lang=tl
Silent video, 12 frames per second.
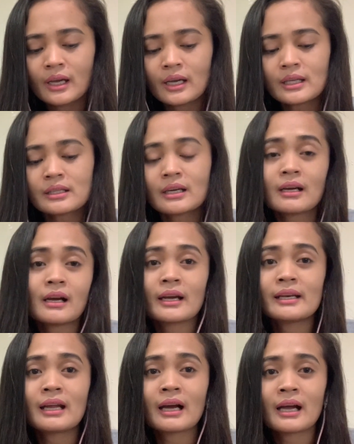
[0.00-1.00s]
At ang
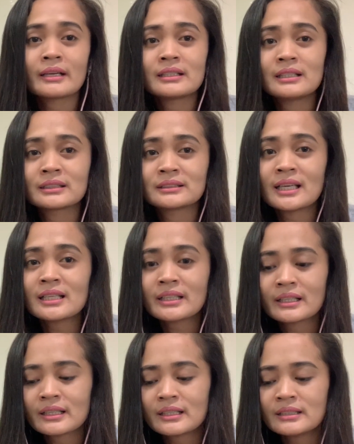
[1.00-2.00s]
kakailanganin lang
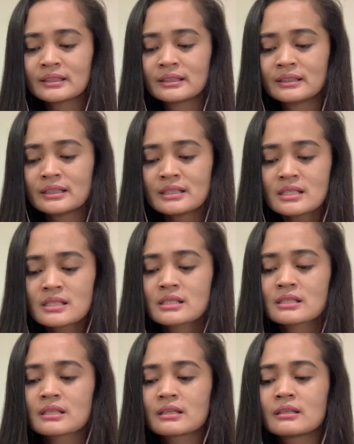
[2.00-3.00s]
natin is
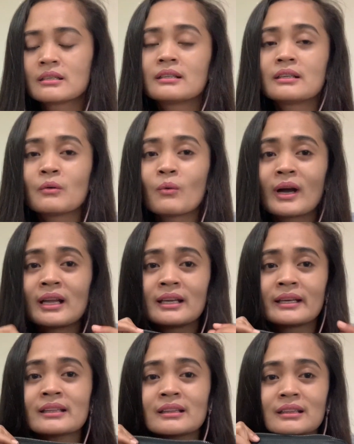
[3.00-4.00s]

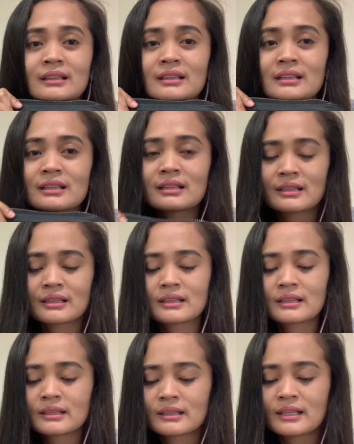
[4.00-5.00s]
wallet
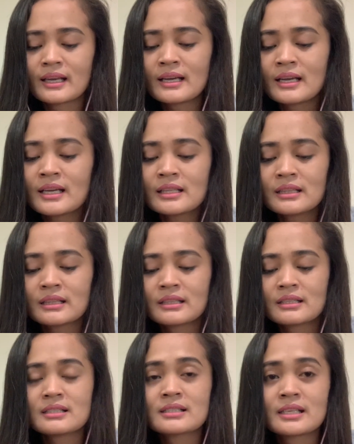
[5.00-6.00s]
at
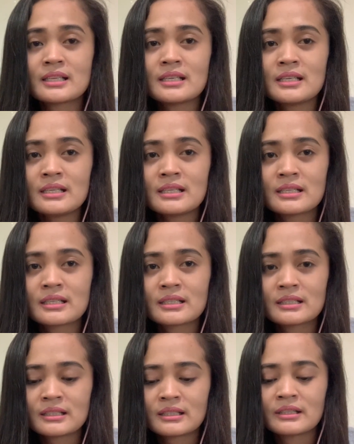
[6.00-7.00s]
si
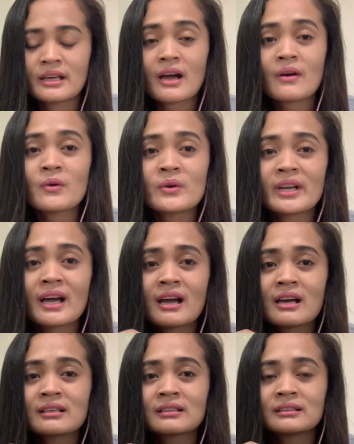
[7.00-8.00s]
dahon
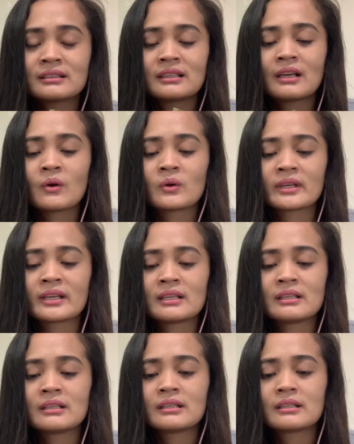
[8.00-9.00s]
ng laurel.
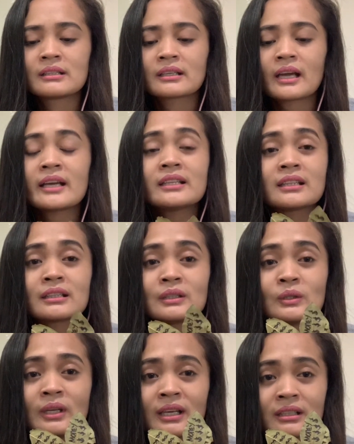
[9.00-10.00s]
Kahit
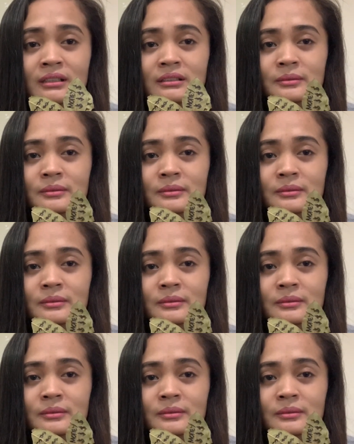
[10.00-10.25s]
tatlo lang.